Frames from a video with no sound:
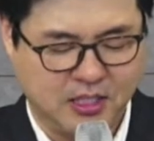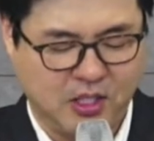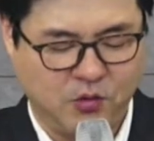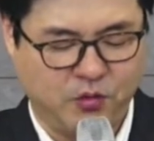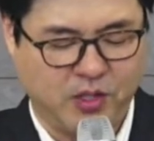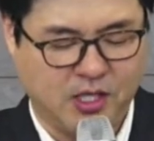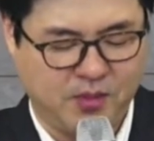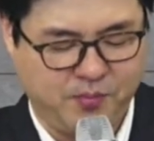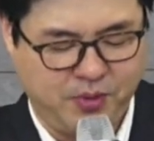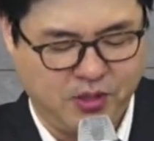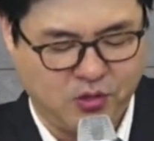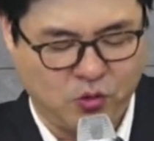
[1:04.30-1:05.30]
가운데
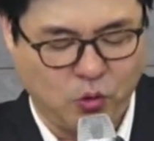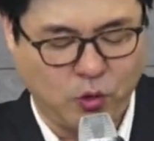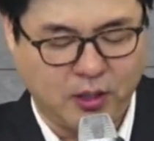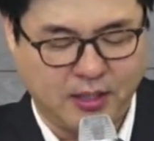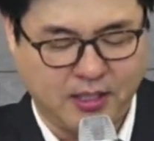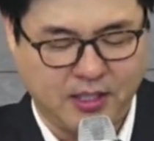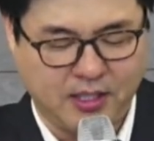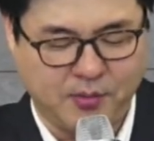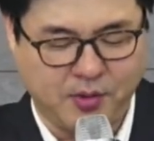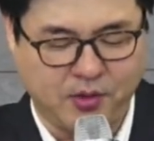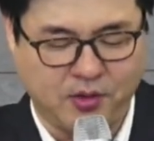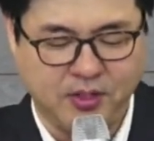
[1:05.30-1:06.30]
빛들로
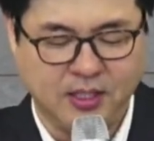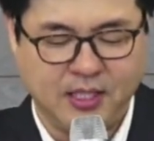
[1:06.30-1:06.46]
나타나며